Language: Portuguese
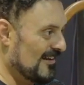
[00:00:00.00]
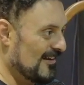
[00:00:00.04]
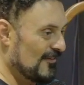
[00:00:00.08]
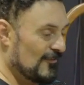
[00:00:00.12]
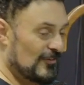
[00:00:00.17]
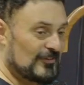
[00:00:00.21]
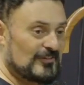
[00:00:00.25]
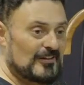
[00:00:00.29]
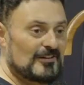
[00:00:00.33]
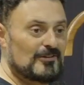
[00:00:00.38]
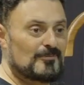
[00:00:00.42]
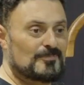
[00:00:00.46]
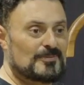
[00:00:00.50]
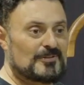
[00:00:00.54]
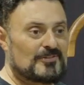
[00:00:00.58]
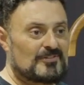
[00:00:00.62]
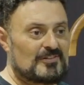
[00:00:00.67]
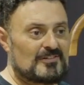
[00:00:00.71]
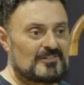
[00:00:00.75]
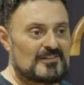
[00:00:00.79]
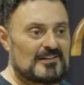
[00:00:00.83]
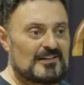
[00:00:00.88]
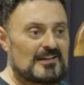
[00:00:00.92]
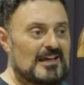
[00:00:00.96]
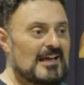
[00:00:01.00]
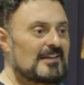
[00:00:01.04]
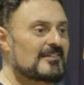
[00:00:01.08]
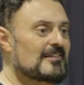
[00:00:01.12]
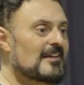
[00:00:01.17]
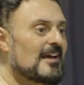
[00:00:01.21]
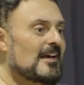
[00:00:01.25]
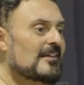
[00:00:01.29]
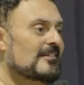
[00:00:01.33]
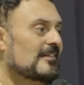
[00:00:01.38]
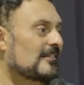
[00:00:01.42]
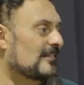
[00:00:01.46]
Você não precisa, essa
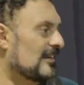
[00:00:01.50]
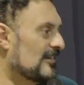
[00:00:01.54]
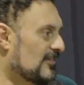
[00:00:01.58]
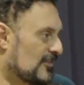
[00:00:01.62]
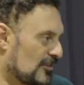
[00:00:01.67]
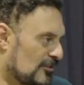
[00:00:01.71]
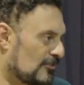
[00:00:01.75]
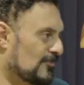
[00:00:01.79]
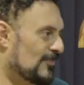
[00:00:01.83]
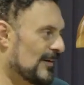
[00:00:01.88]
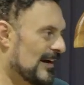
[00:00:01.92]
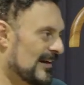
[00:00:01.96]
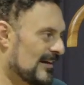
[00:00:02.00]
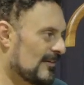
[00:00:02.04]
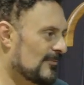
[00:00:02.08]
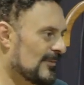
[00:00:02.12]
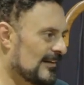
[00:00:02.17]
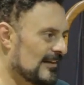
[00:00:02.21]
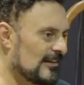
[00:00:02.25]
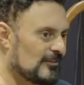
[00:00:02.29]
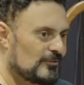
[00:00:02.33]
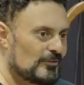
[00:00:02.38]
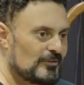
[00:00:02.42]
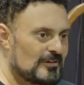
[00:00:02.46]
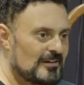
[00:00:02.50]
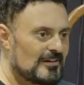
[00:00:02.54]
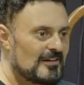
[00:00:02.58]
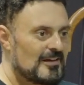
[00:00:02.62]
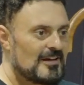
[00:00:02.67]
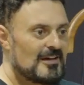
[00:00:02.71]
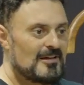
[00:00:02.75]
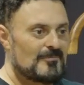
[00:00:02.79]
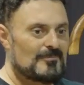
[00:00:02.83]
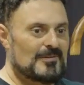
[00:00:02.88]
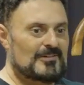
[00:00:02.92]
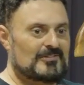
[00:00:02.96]
essa está escrito pare, é uma leitura.
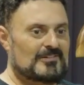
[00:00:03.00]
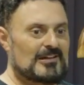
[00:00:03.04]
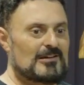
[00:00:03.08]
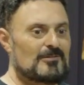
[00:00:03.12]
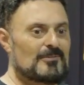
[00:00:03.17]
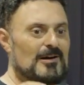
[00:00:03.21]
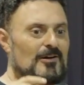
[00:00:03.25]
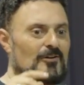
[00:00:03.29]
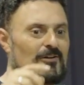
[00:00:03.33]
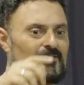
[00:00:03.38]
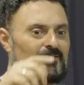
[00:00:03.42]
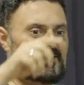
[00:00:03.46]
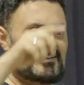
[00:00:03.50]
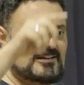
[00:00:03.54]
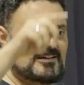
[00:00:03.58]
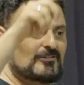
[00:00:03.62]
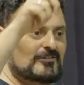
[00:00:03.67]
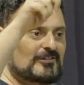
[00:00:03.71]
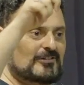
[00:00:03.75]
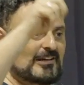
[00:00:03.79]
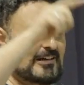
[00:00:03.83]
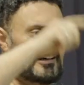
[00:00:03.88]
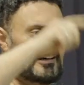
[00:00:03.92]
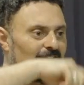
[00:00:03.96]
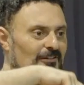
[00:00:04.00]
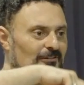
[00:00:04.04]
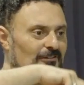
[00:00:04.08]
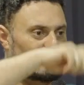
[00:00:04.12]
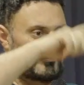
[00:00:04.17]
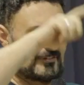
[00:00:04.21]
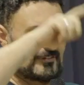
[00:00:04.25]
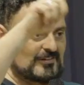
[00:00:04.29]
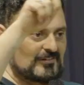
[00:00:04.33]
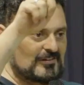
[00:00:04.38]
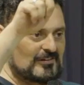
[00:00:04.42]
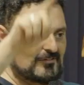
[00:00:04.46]
Mas tem uma outra que é um
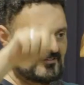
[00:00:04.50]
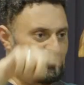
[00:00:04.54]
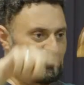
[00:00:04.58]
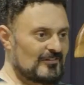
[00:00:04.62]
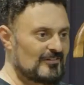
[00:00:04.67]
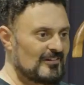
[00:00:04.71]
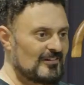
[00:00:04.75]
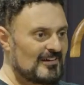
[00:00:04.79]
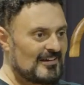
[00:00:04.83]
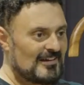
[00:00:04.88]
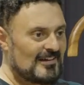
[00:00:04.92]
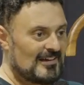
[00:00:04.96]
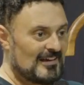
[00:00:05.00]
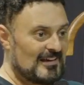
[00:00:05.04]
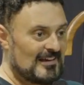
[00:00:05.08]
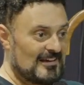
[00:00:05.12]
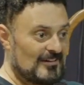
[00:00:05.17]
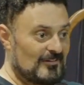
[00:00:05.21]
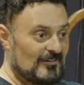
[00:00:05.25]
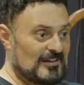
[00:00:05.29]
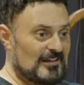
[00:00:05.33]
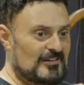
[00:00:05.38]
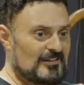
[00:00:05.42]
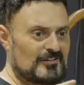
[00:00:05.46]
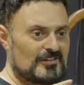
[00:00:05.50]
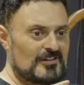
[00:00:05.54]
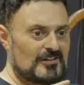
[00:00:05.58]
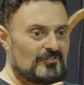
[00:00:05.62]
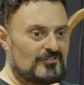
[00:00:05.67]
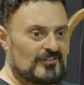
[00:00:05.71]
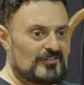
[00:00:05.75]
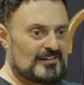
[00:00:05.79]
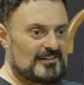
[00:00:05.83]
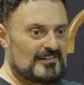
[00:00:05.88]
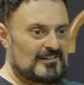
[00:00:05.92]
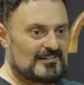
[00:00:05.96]
triângulo, você já viu? O que, que
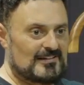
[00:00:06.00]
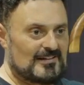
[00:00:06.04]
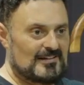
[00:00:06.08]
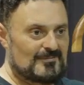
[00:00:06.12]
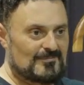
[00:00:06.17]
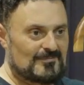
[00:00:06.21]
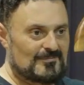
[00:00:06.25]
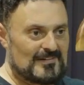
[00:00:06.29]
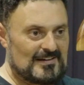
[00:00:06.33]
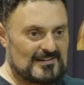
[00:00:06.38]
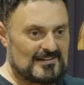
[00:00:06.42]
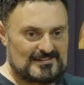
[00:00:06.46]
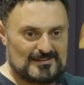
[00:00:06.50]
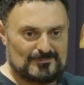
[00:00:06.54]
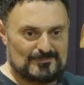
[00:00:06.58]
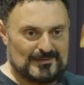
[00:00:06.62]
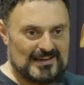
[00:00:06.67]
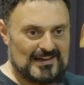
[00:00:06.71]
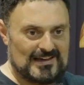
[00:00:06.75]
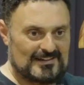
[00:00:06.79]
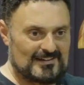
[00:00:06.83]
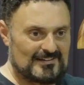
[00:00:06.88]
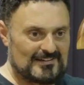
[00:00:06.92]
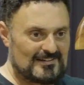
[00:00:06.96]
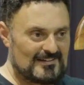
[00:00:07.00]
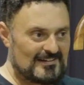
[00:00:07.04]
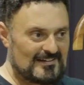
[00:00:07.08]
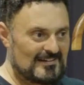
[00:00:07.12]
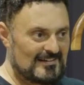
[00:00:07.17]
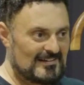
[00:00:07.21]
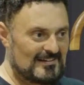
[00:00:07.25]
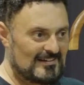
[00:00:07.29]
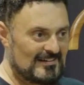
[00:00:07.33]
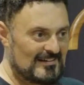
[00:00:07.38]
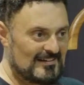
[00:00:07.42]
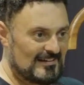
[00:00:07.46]
significa essa essa placa?
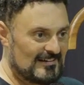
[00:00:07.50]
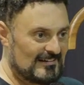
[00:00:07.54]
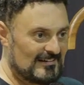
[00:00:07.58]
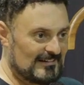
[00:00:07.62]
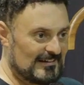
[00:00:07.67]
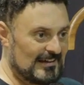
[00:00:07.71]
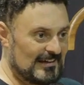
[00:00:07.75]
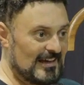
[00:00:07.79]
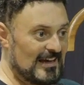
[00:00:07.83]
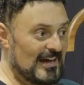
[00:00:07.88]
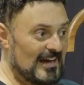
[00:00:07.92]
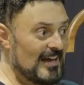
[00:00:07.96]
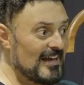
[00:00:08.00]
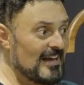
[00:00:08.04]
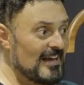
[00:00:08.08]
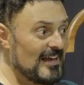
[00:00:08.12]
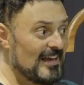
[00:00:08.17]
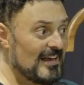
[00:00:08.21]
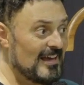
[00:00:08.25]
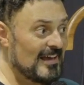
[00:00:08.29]
DA.